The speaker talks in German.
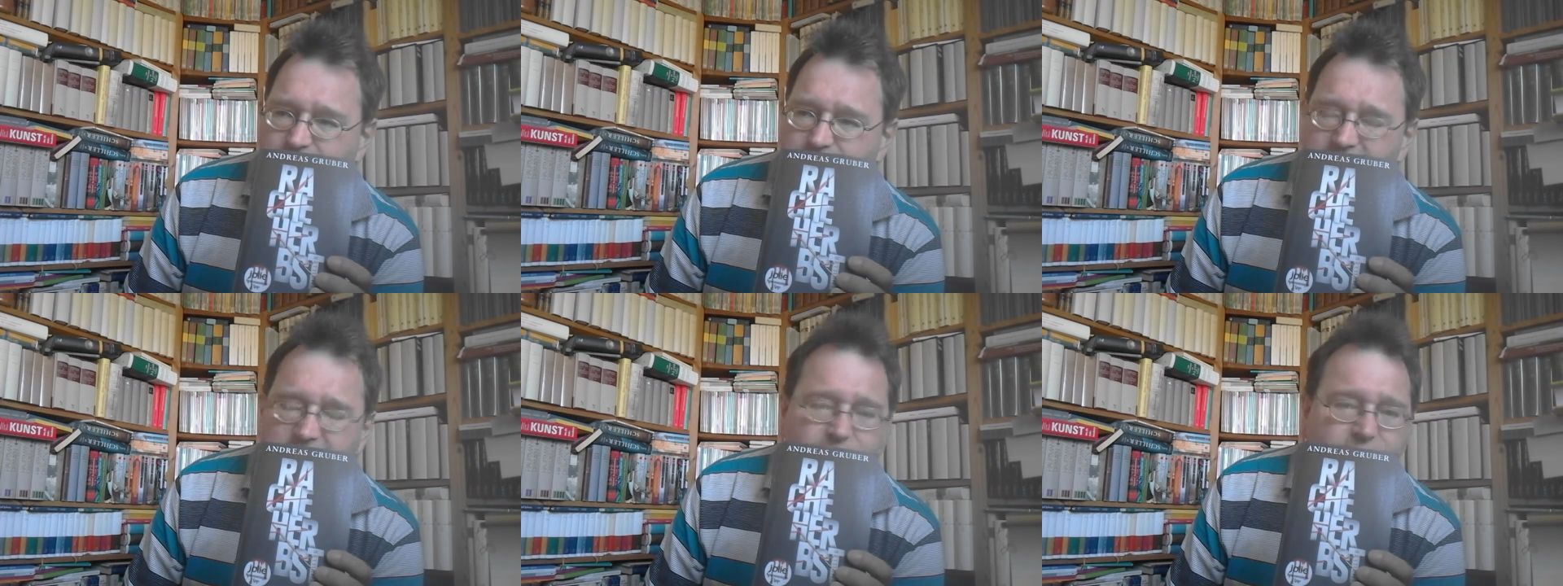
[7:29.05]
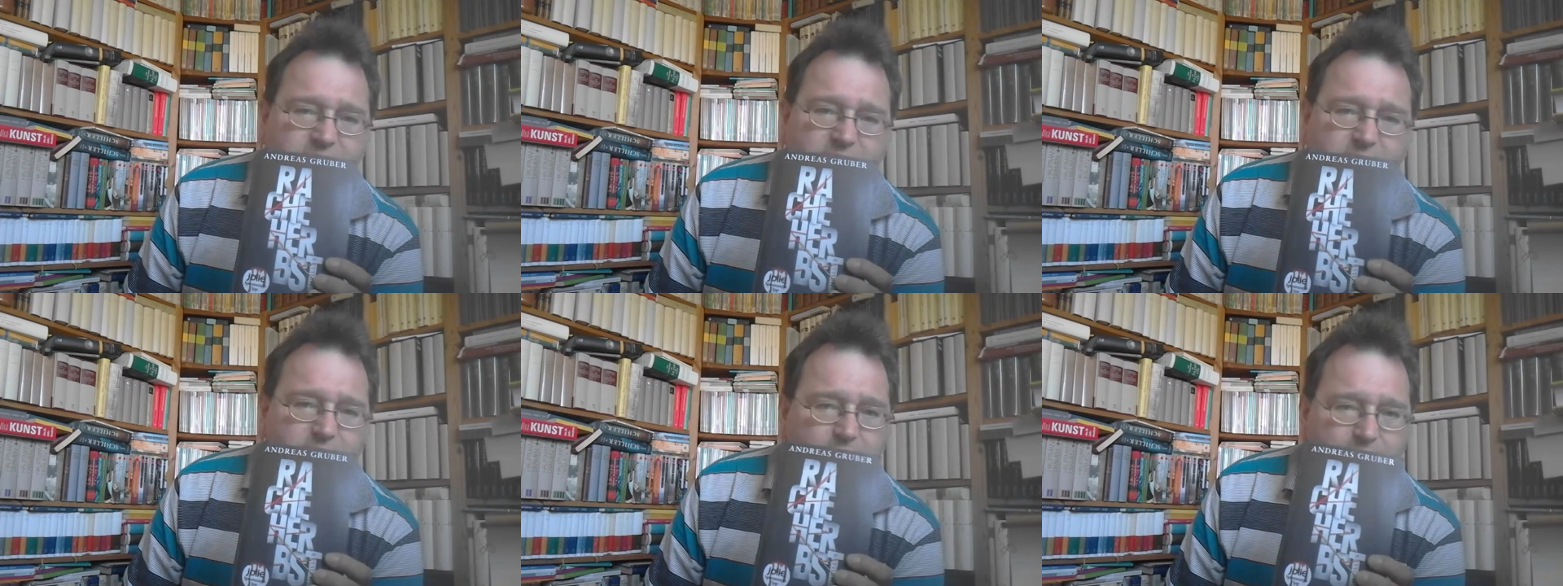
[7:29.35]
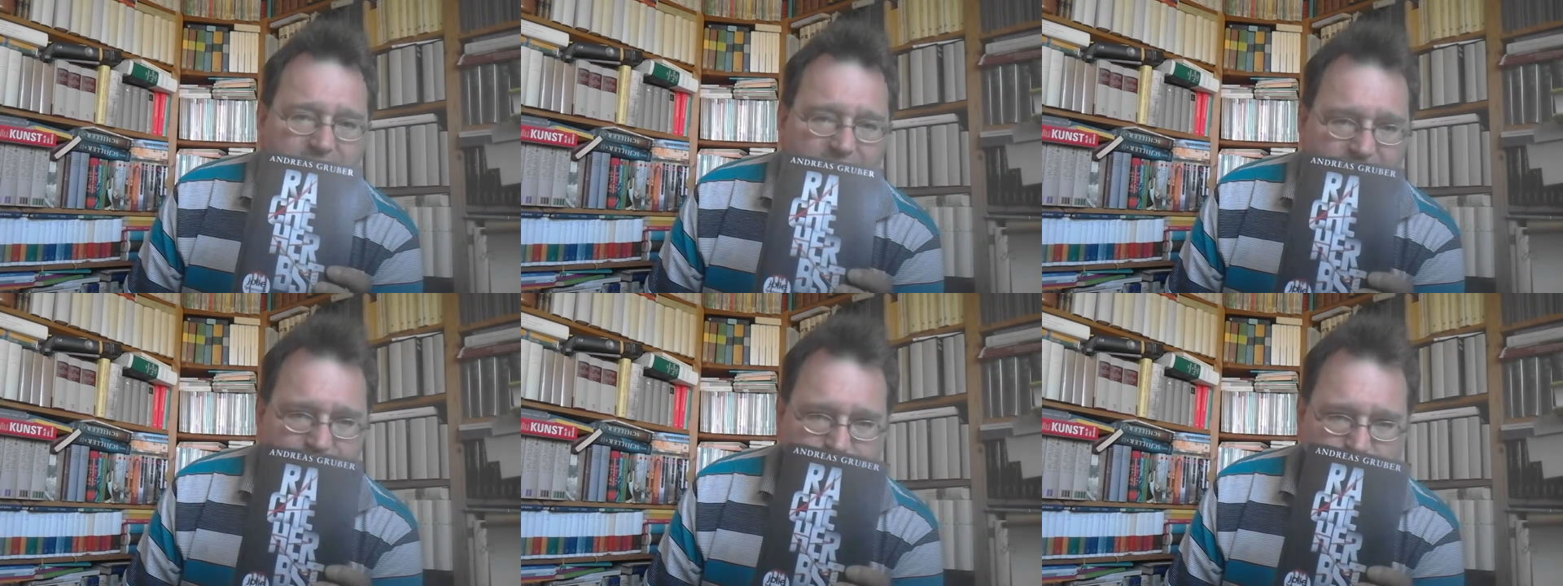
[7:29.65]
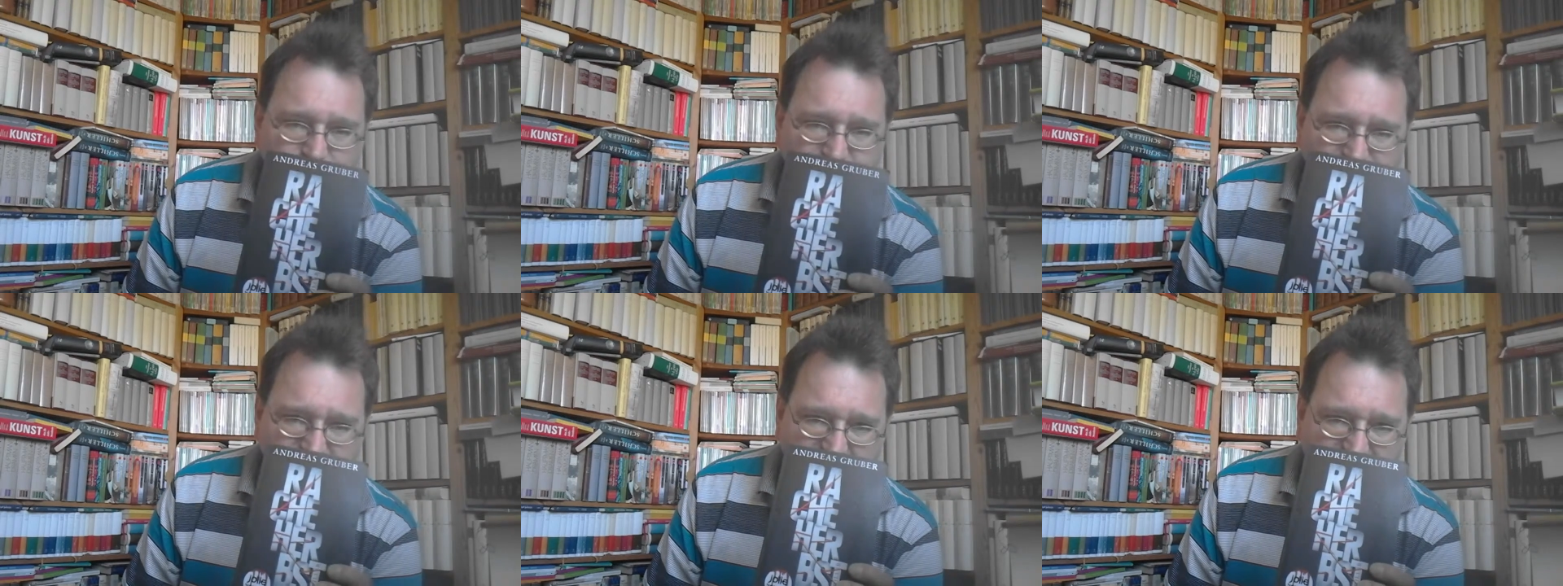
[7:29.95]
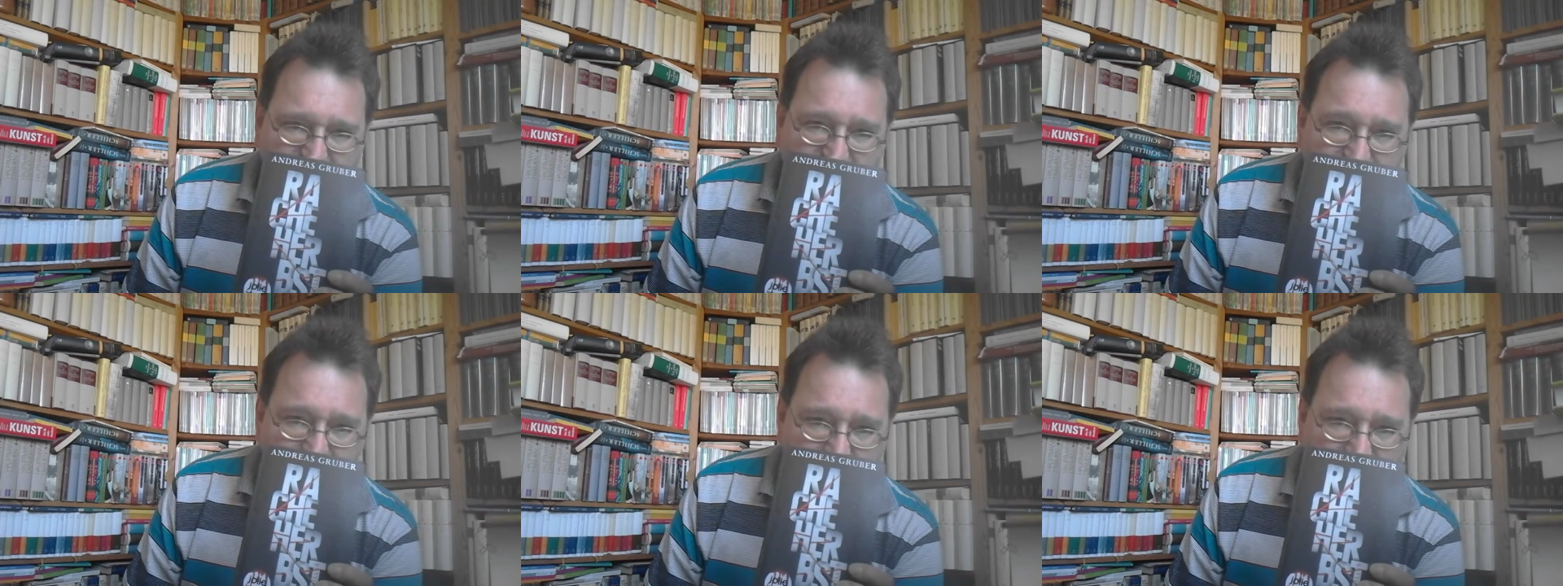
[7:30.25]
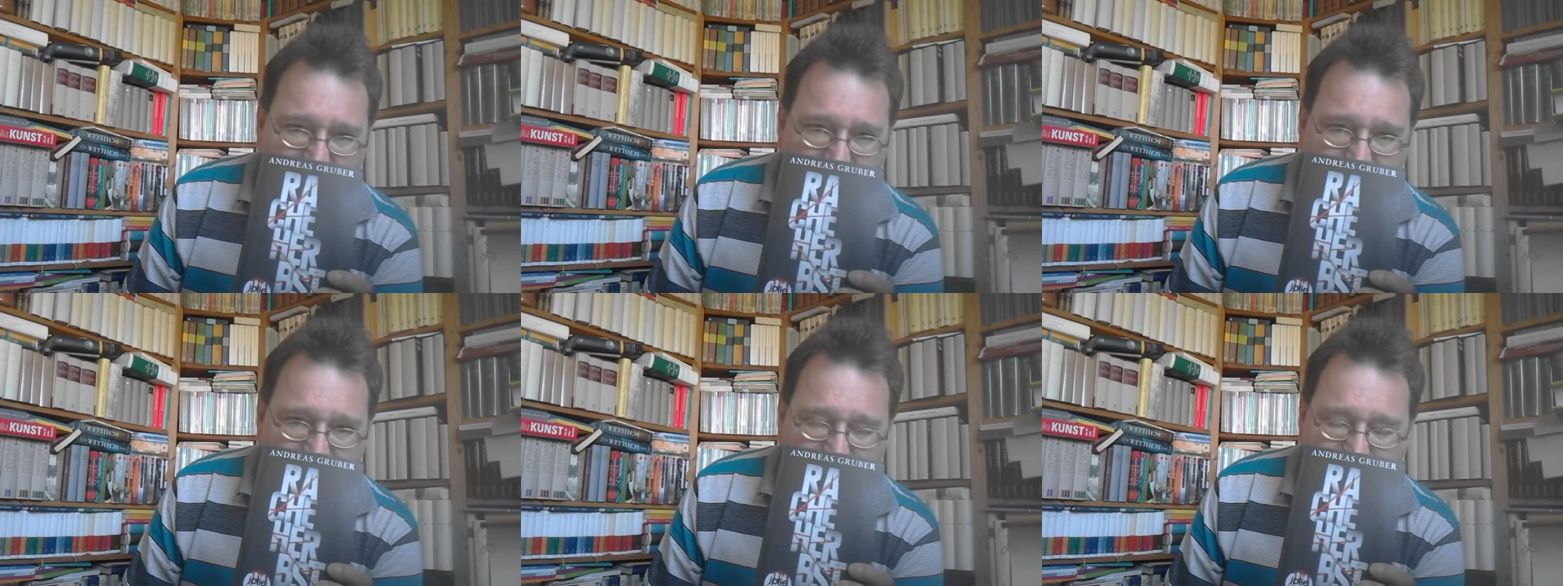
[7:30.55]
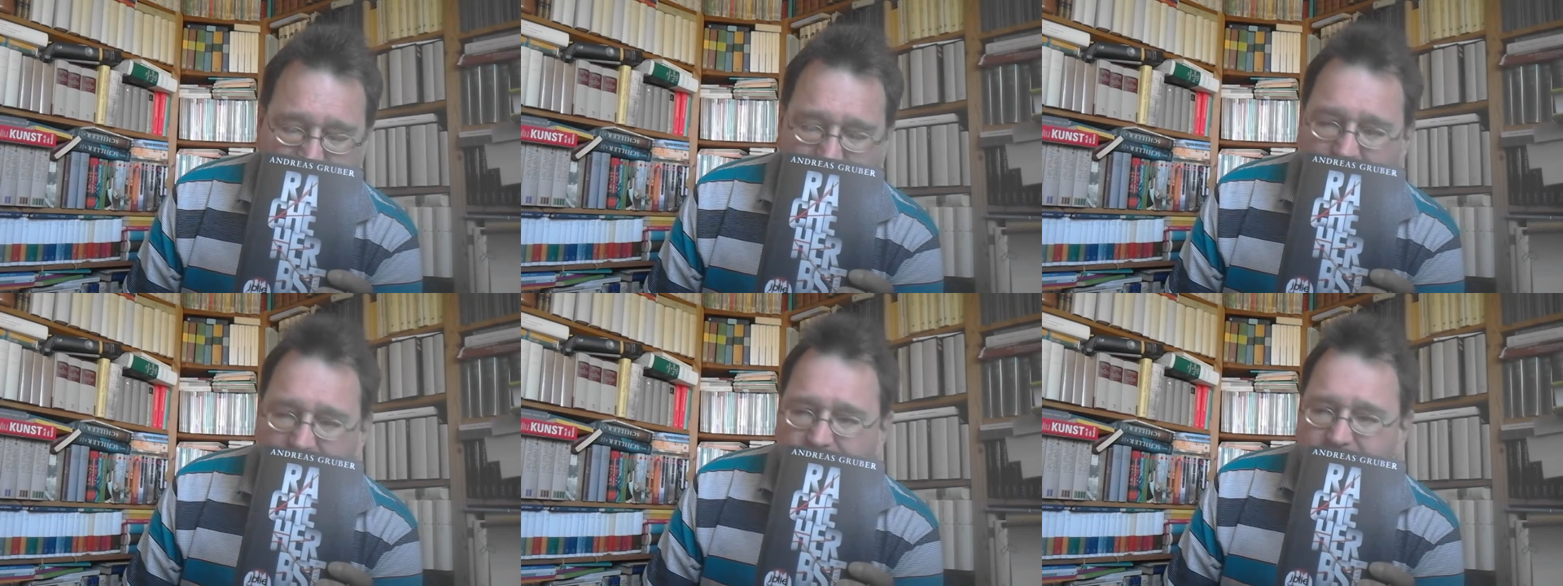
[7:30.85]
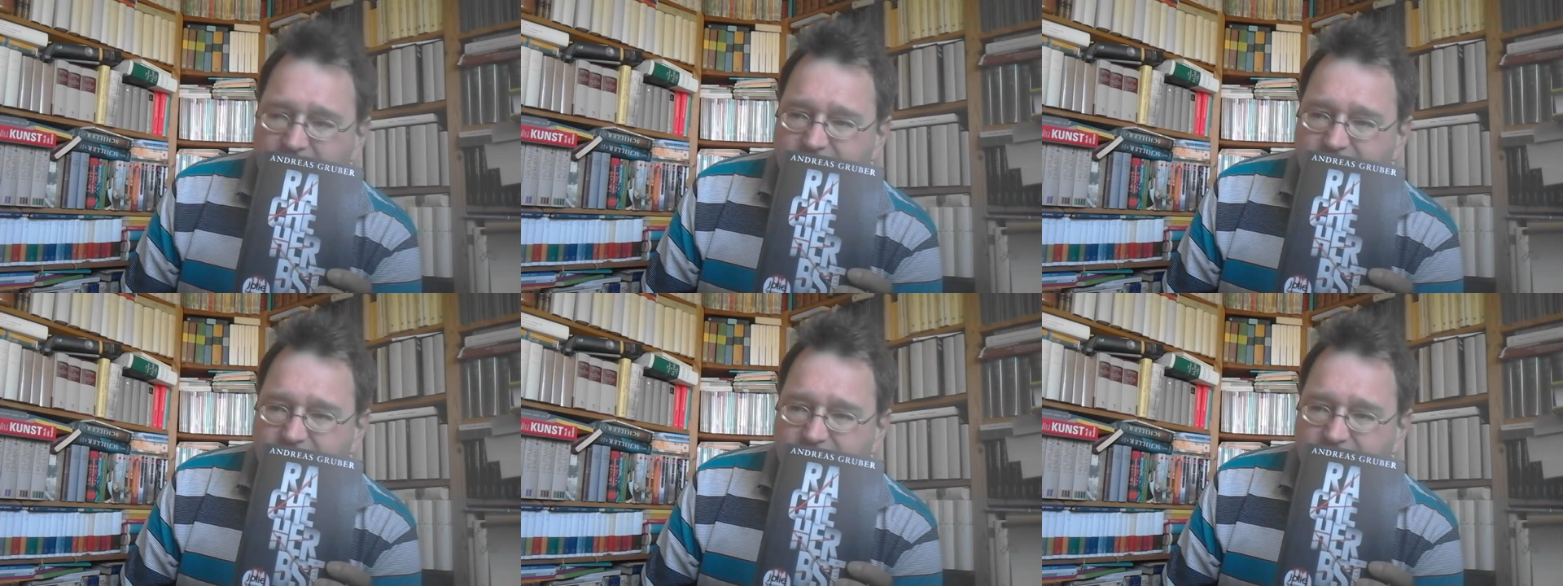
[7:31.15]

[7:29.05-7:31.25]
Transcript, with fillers: die man unter normalen Umständen nicht machen würde.